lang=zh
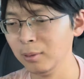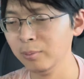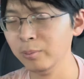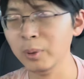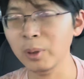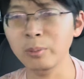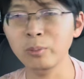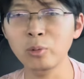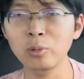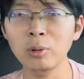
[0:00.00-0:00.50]

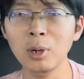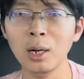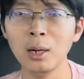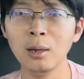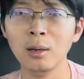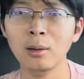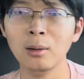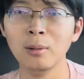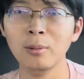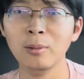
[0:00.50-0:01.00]
屏幕
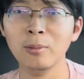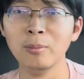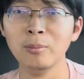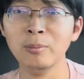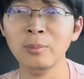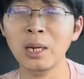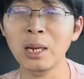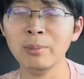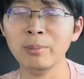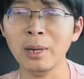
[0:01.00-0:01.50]
啊，
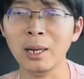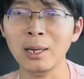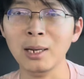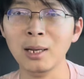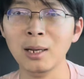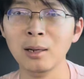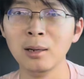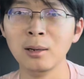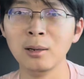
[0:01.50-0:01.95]
面板呐，